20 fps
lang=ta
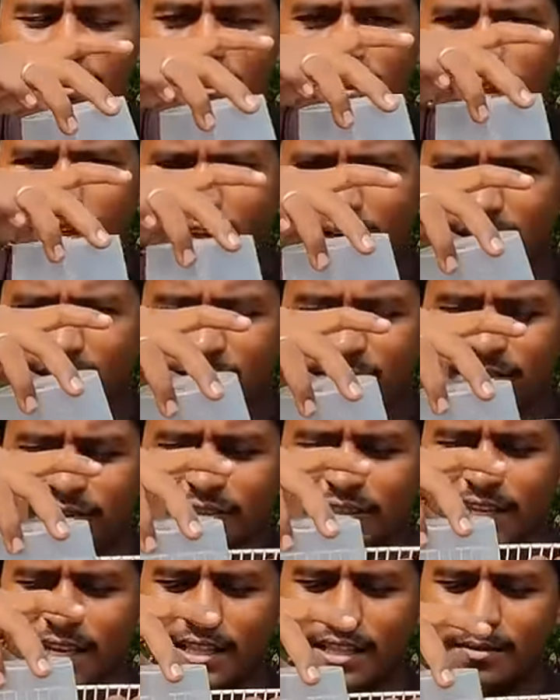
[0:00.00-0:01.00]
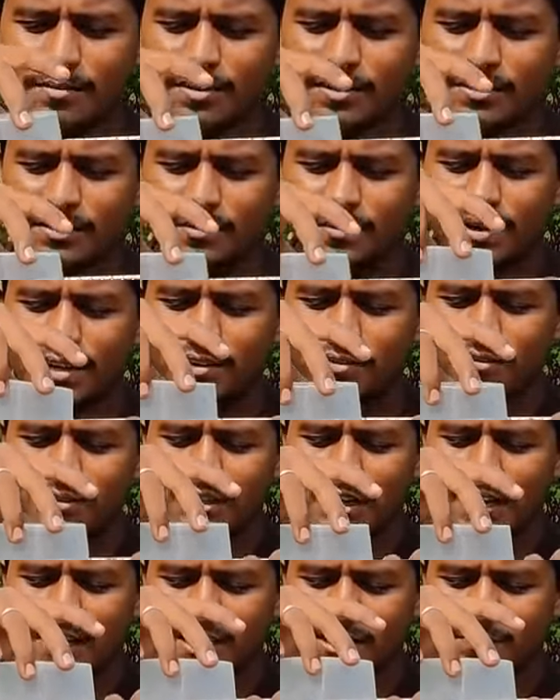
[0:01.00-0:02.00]
வந்து இந்த இதை வந்து சேதாப்பில் இந்த மாதிரி
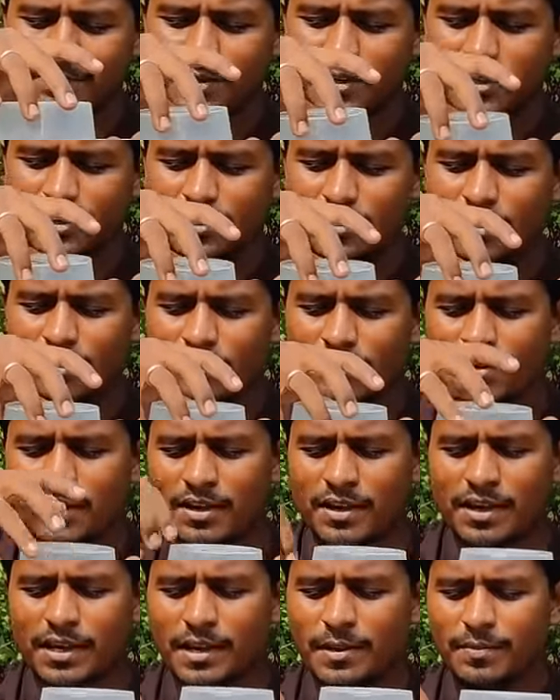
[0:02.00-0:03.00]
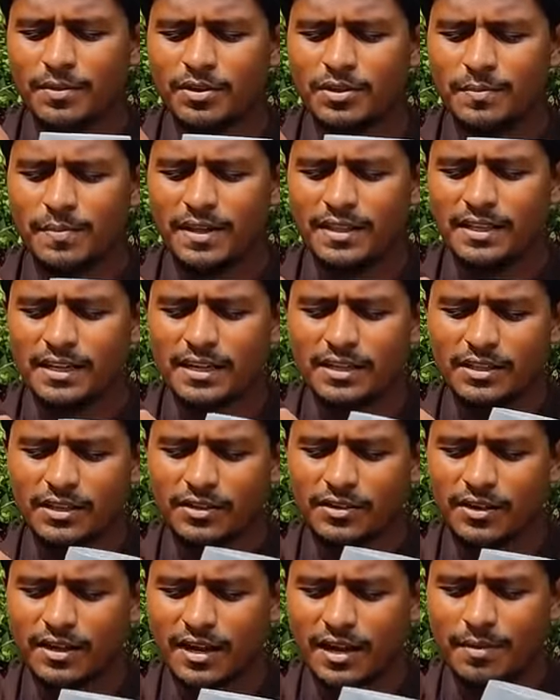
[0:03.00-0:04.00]
வந்து அட்டாச் பண்ணிடணும் இப்போ வந்து பார்த்திங்கன்னா
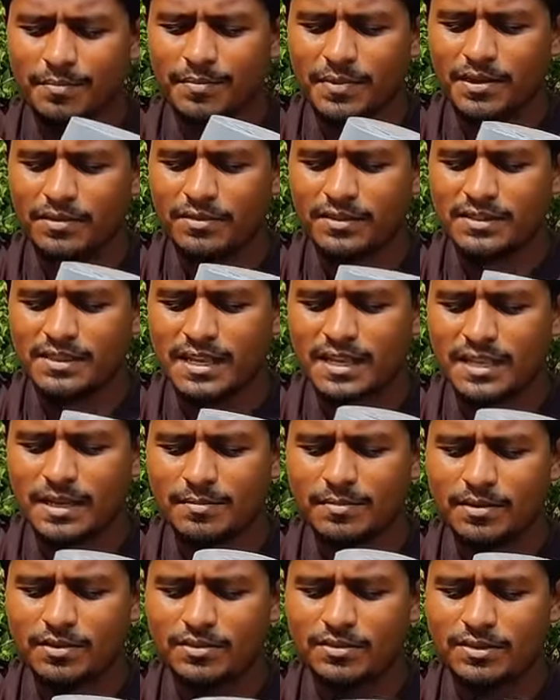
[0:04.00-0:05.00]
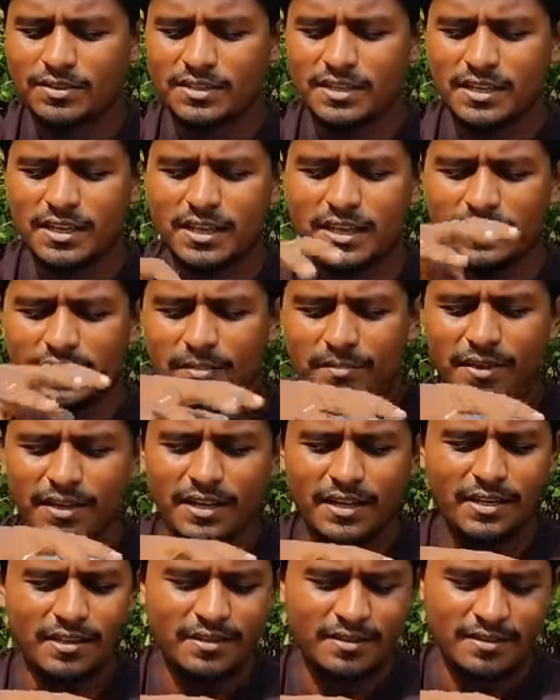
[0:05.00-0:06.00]
தெரியும் நான் கம்பியை வந்து சேதாப்பில் வந்து வச்சுக்கிறேன் இந்த
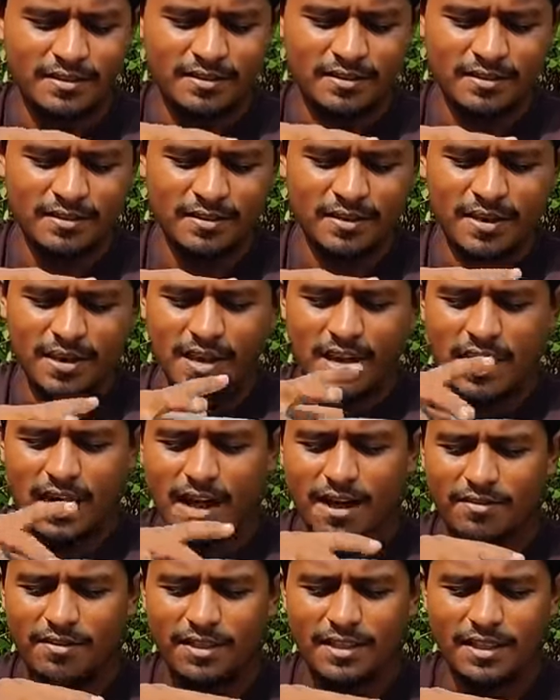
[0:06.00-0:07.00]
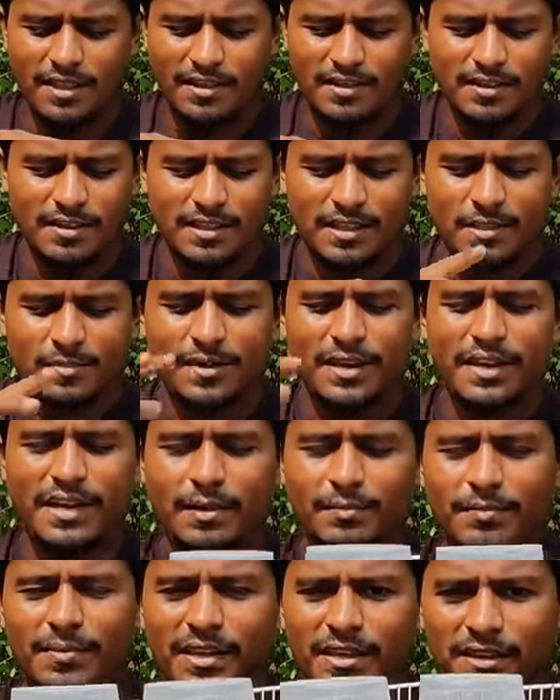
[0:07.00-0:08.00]
மாதிரி அவ்வளோதான் இந்த மாதிரி
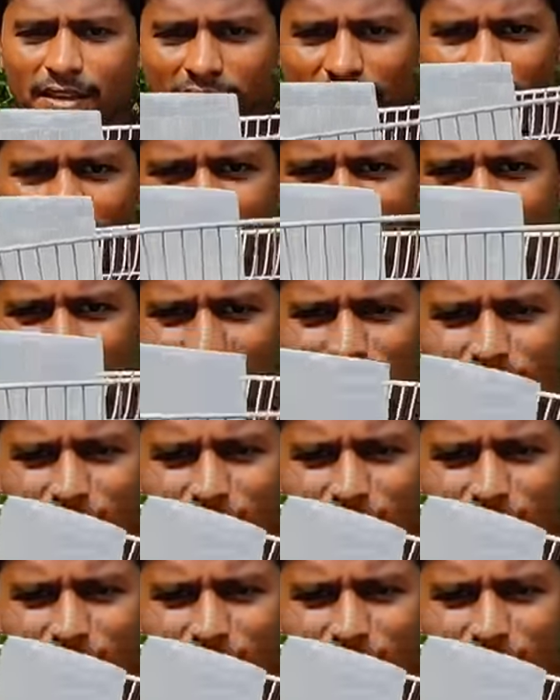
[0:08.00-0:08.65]
கம்பியை நான் டைரெக்டாக